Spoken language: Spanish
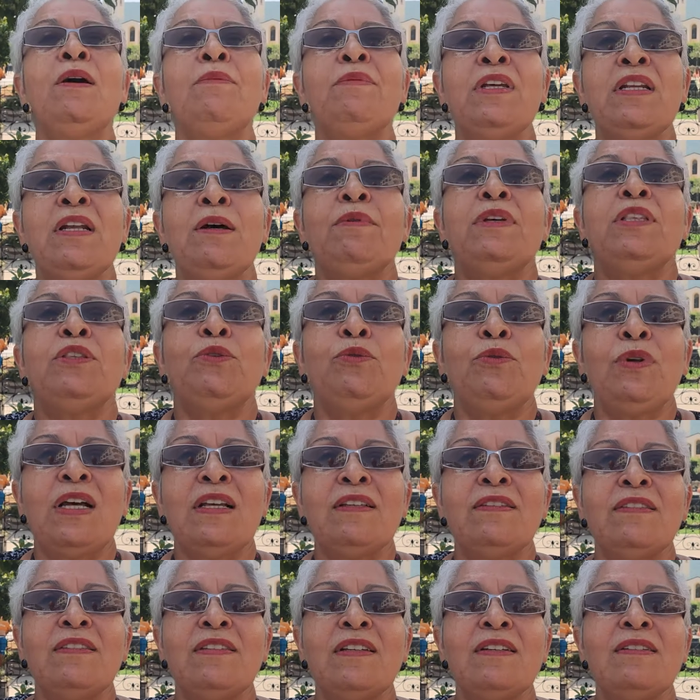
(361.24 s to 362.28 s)
y la
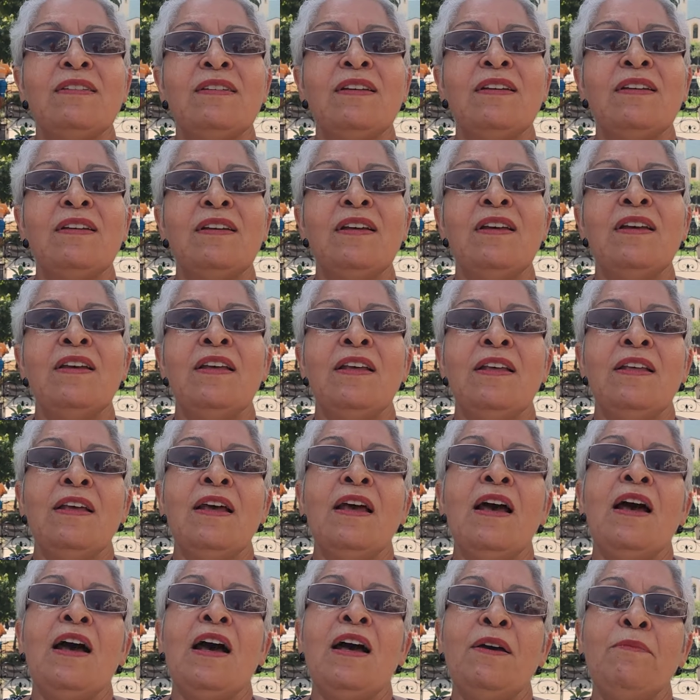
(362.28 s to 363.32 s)
bienaventuranza
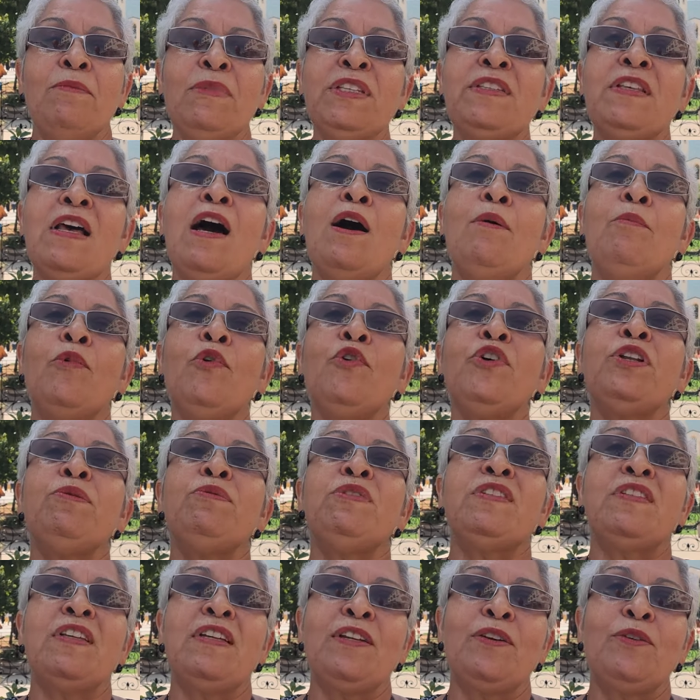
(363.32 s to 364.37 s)
amor y
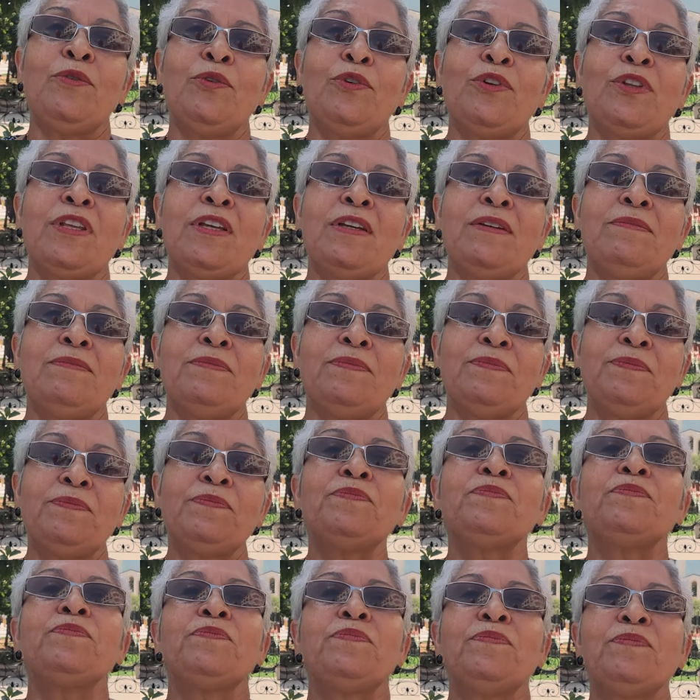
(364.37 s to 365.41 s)
misericordia.
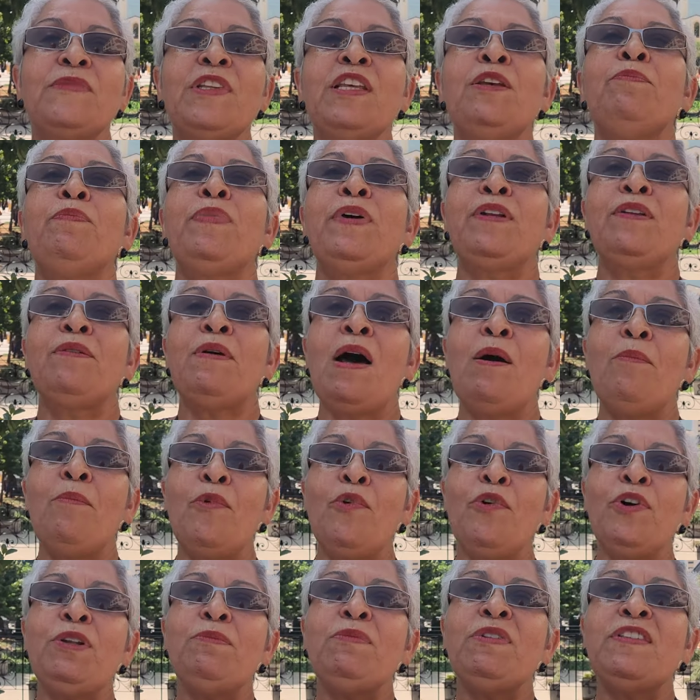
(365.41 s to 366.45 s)
Y
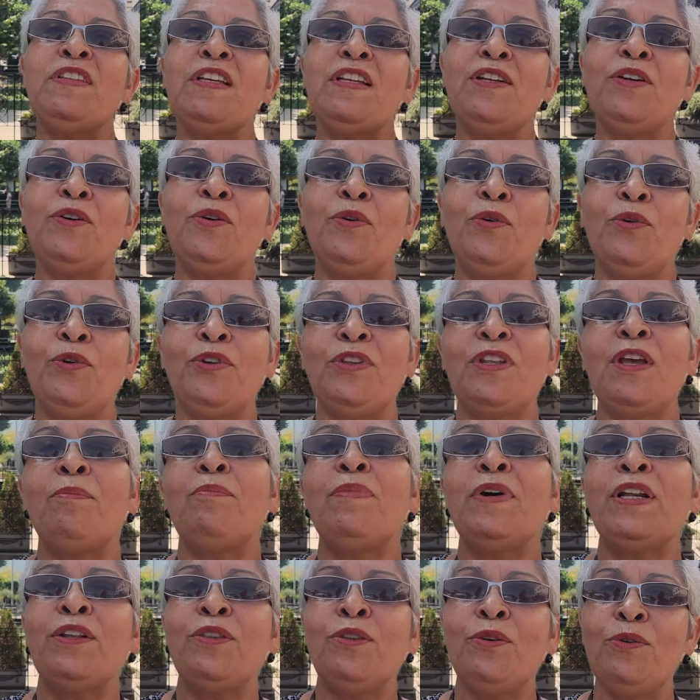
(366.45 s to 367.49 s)
amor y misericordia,
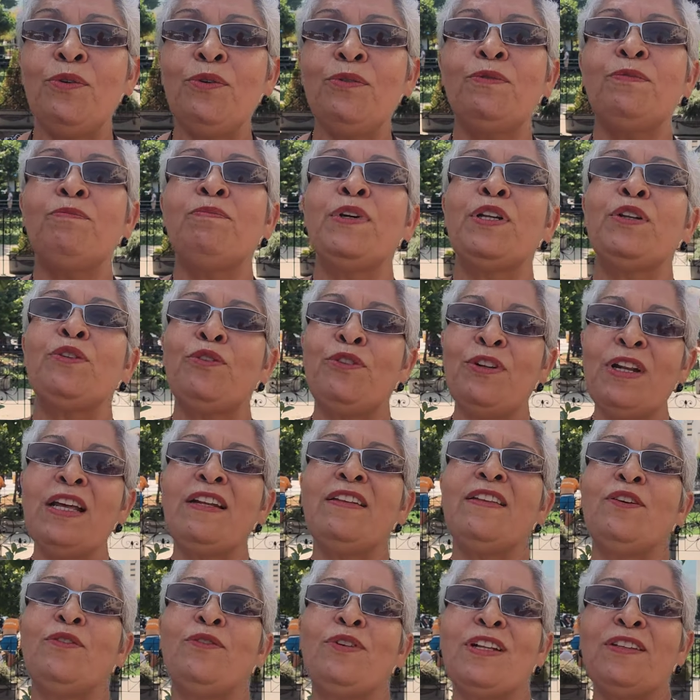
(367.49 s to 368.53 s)
perdón, perdonar
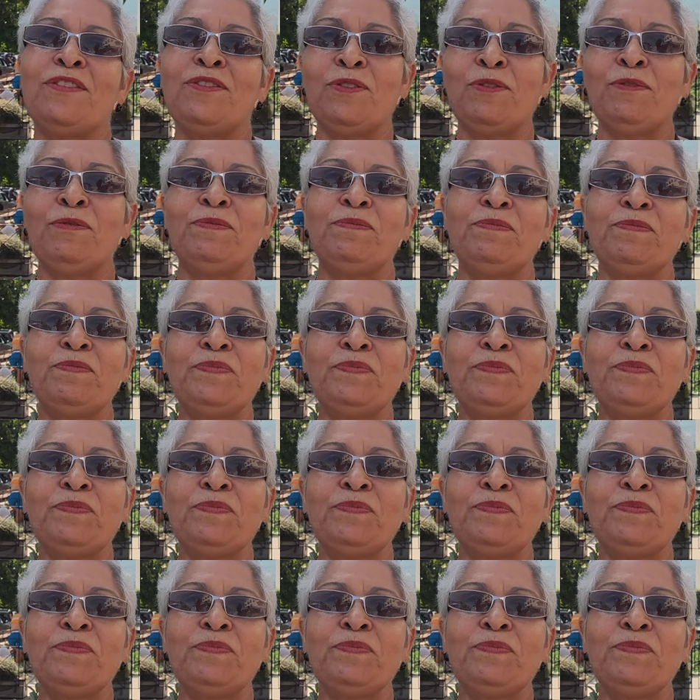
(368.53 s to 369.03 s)
de corazón.